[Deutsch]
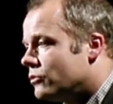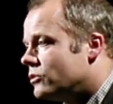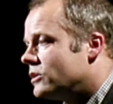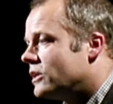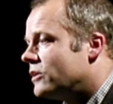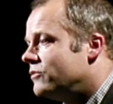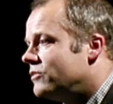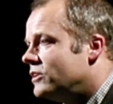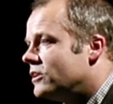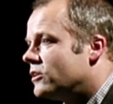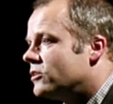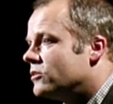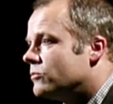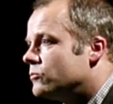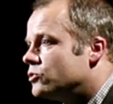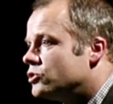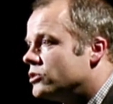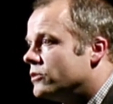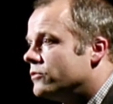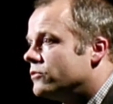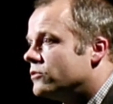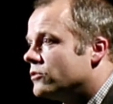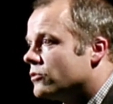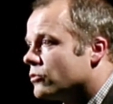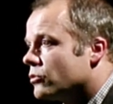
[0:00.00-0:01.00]
und dann wieder zum
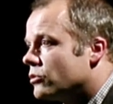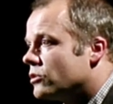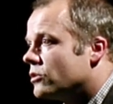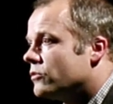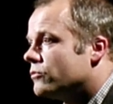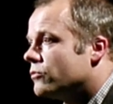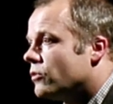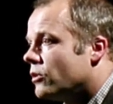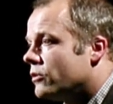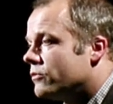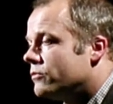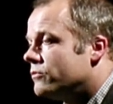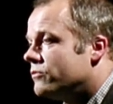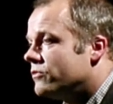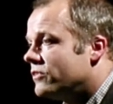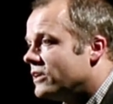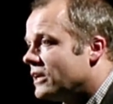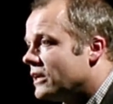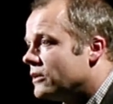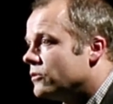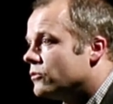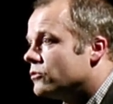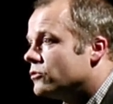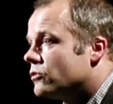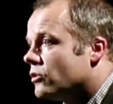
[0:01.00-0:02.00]
Schiff zurückgeworfen
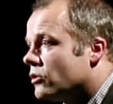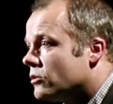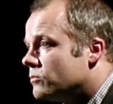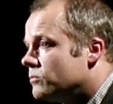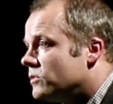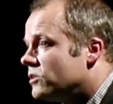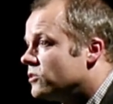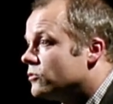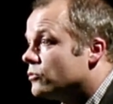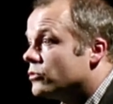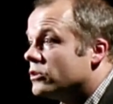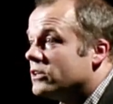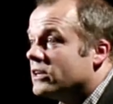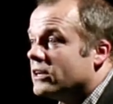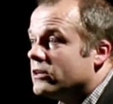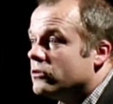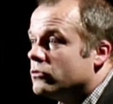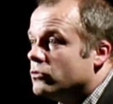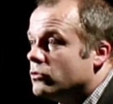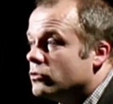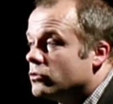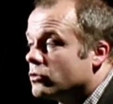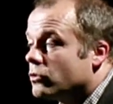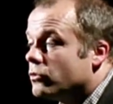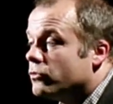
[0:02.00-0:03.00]
werden und dort mit sogenannten
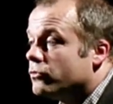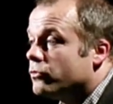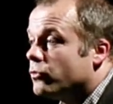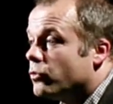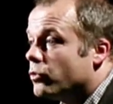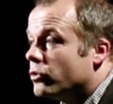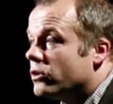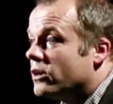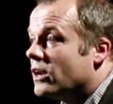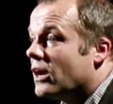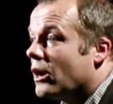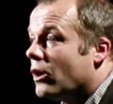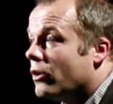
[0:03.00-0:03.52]
Hydrophonen